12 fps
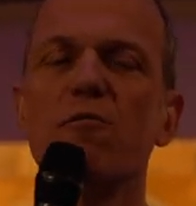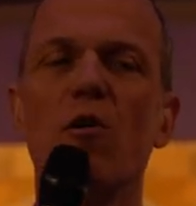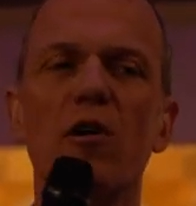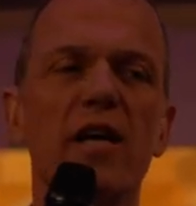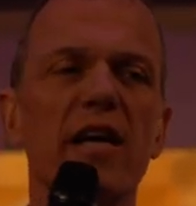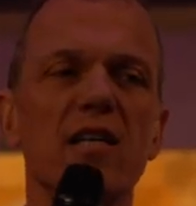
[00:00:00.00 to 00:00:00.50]

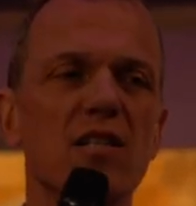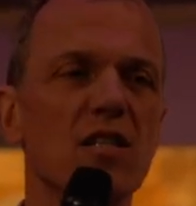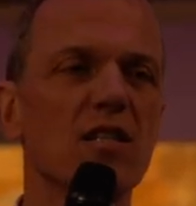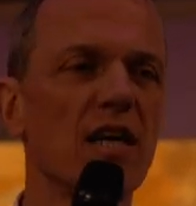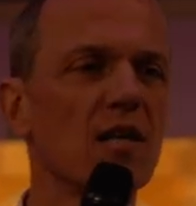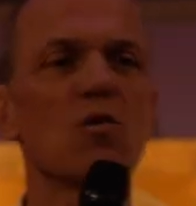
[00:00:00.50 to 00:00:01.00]
vorne
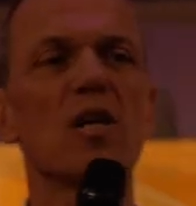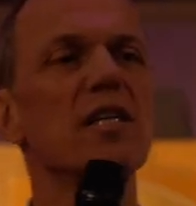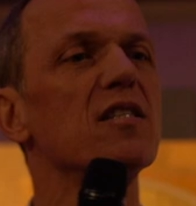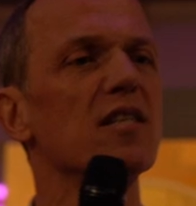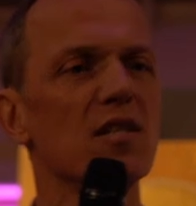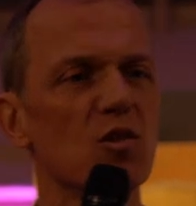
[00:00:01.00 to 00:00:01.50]
erste Seite und
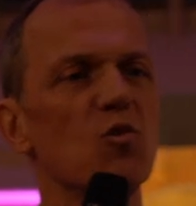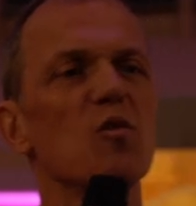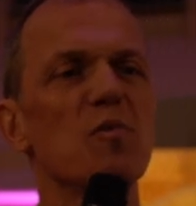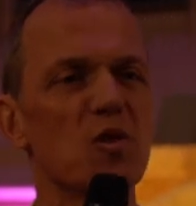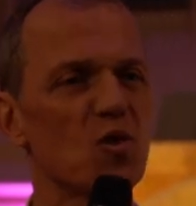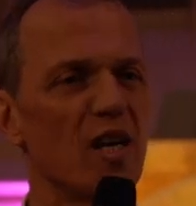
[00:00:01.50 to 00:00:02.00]
lese sie jetzt
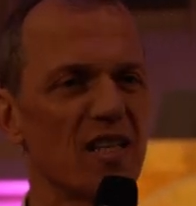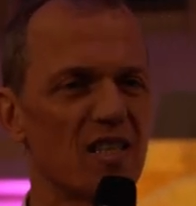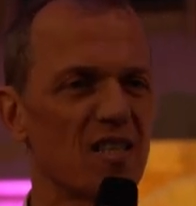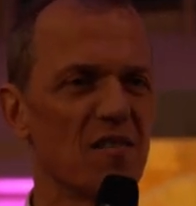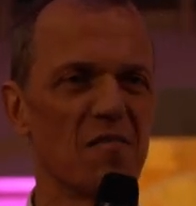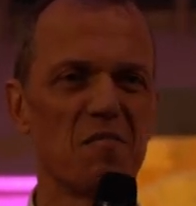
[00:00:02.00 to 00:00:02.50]
durch bis zur
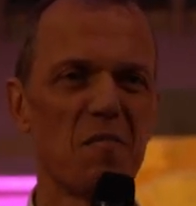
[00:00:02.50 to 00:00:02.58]
letzten.